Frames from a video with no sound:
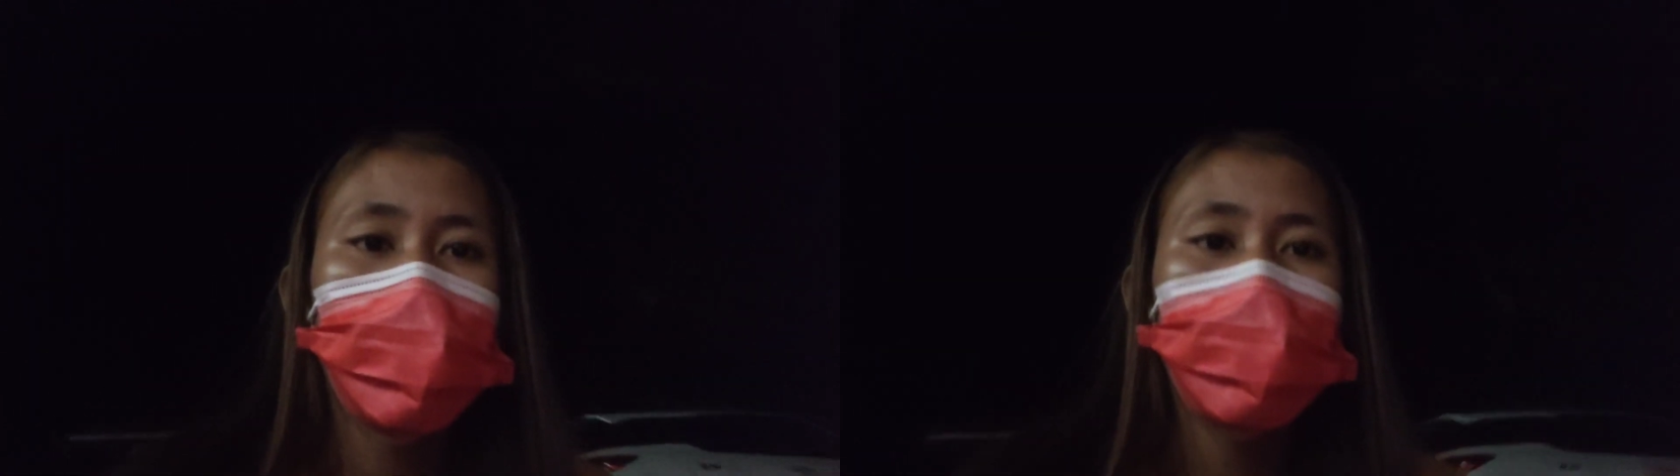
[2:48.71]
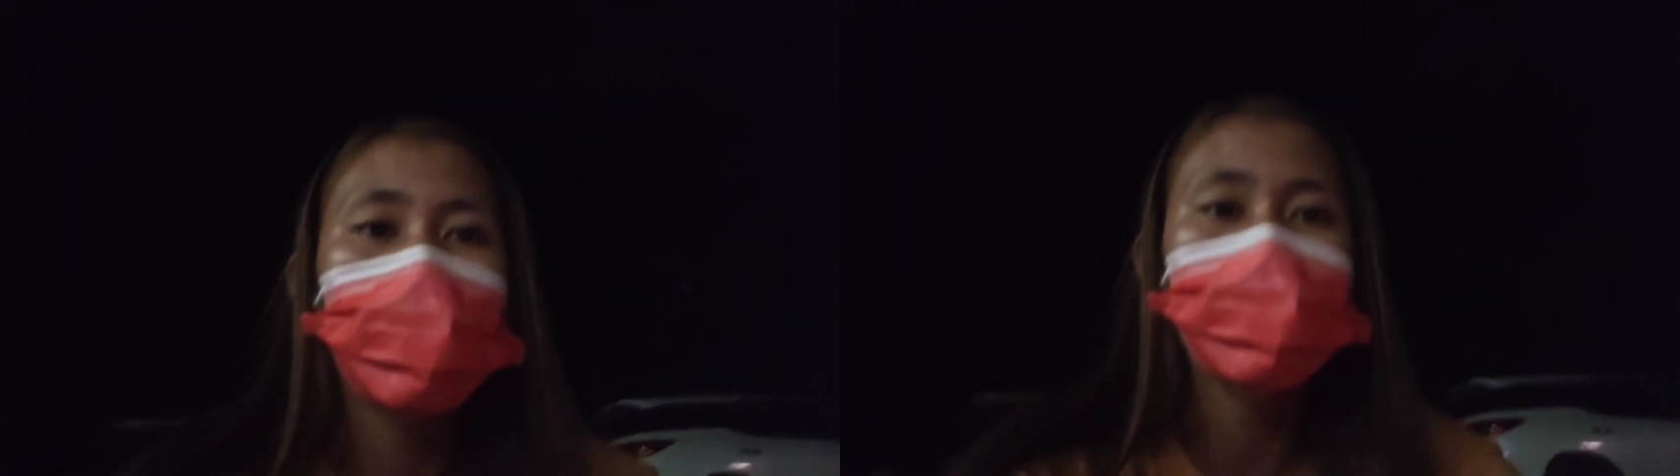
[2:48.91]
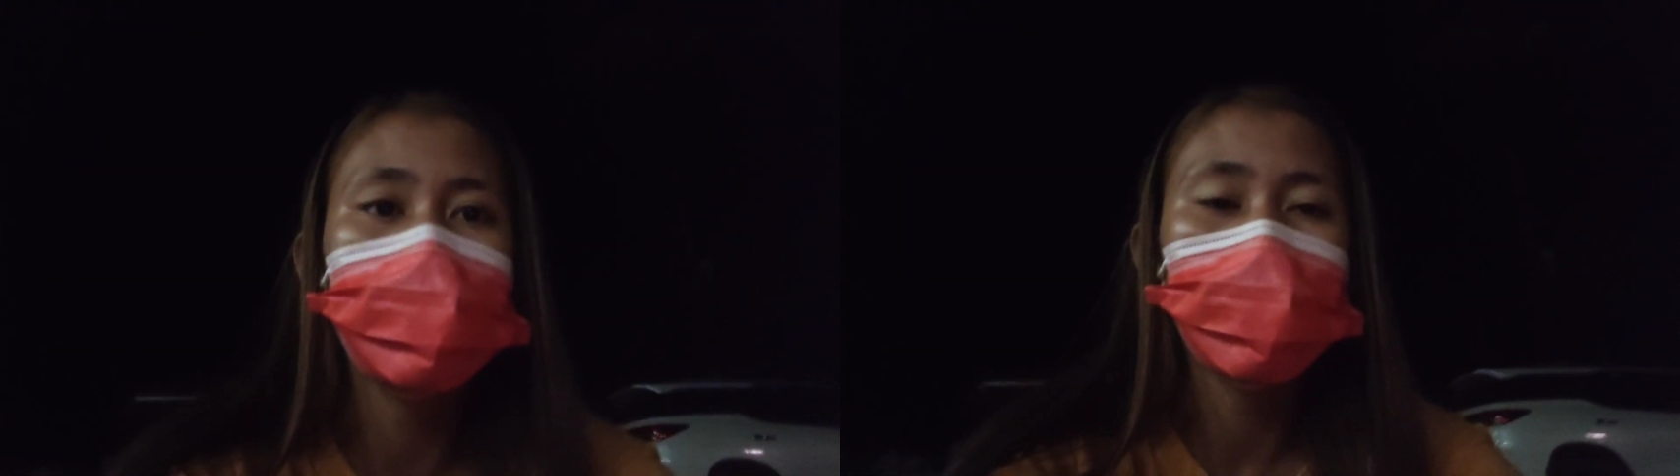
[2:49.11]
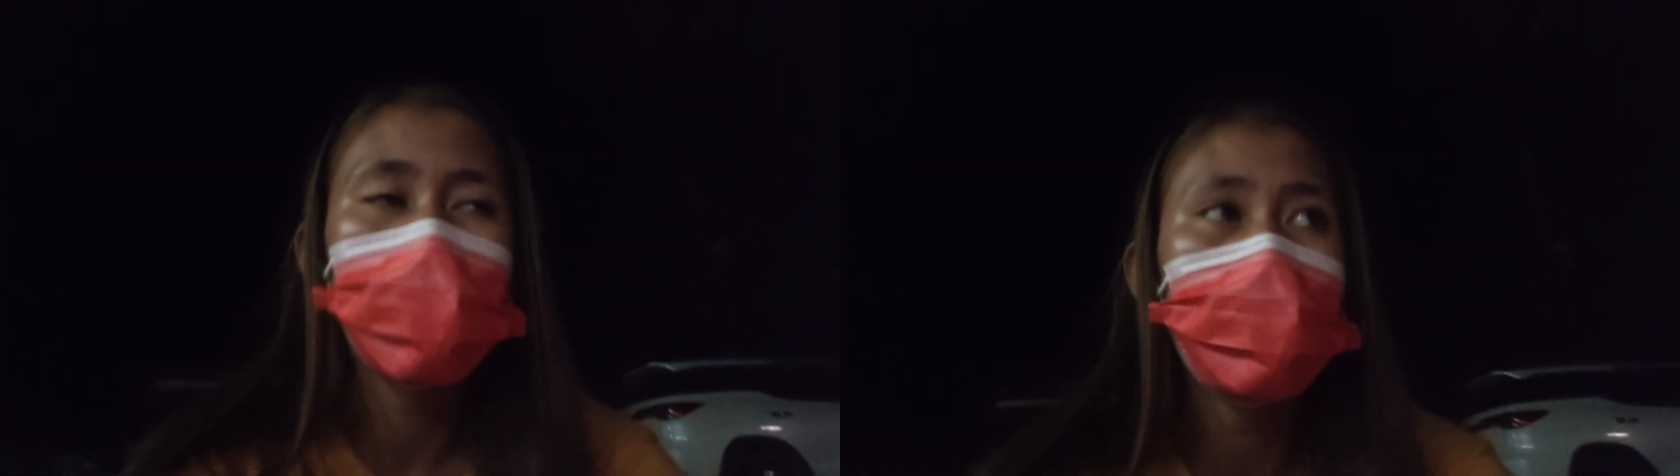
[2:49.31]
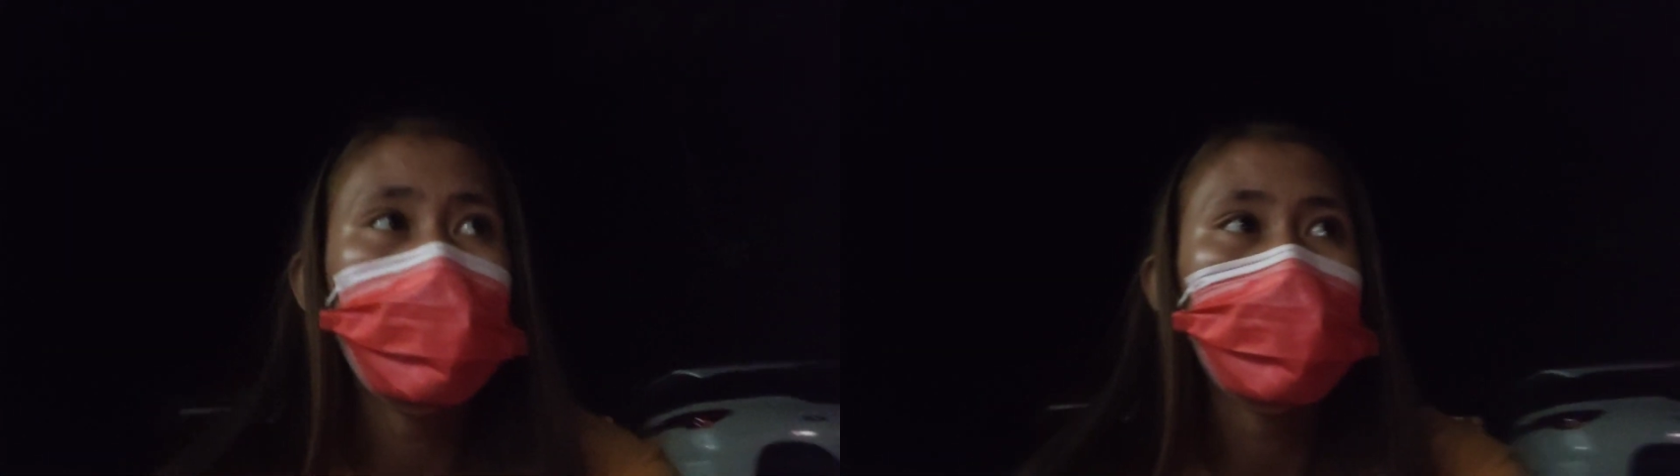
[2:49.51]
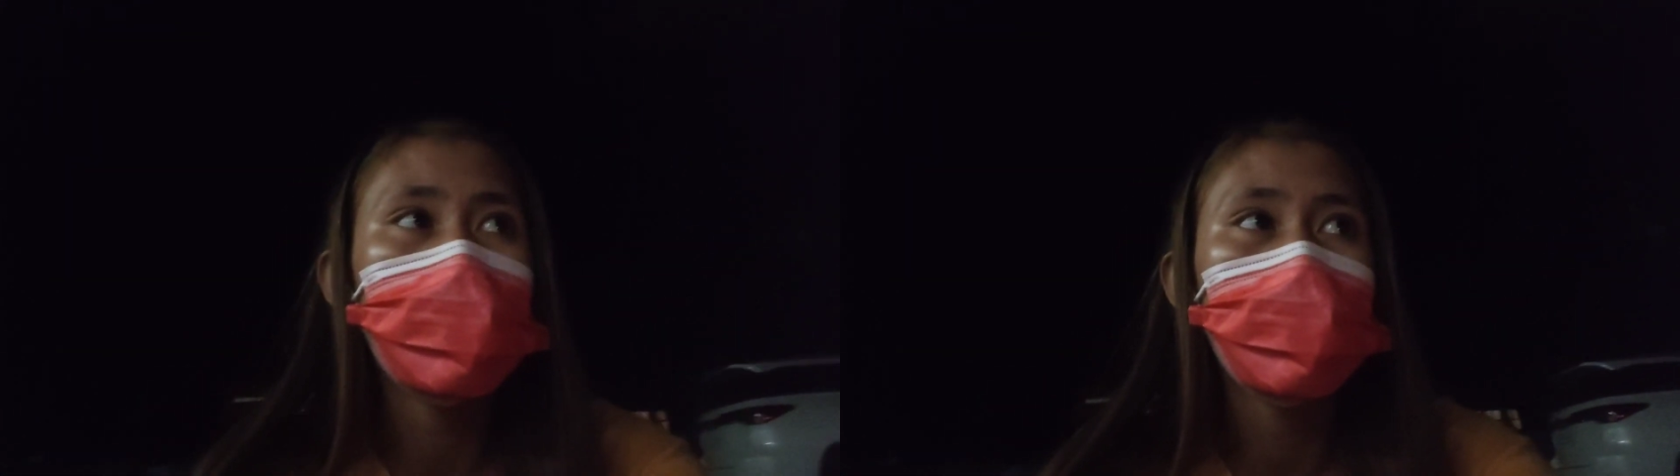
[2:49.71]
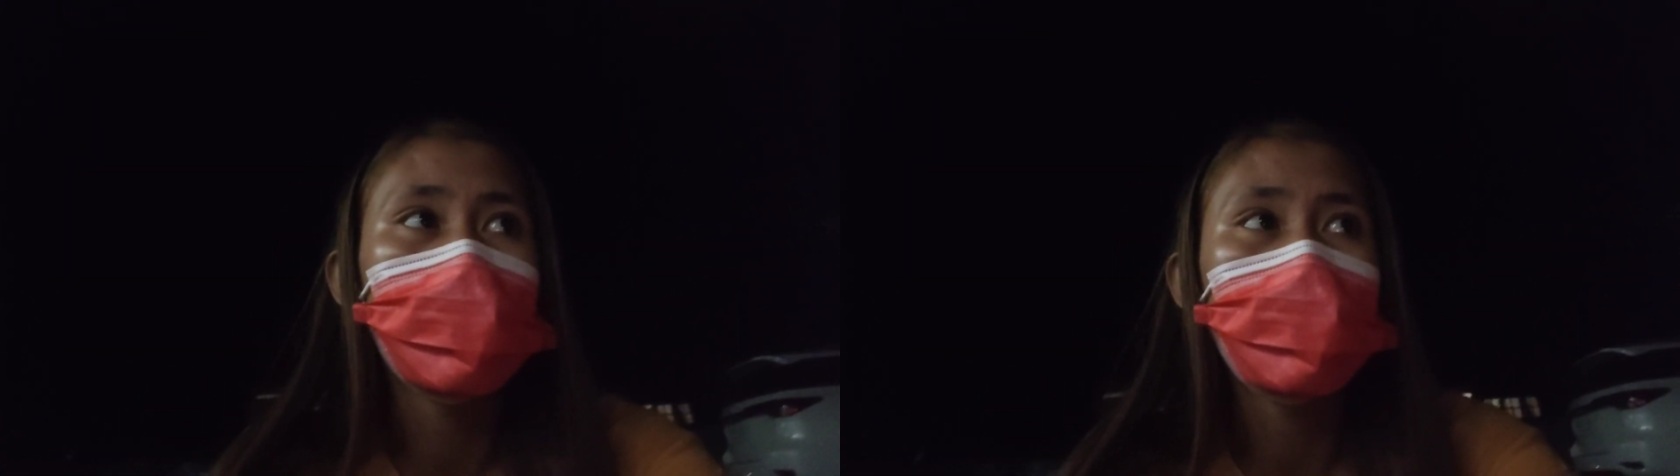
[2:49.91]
Kasi nga po,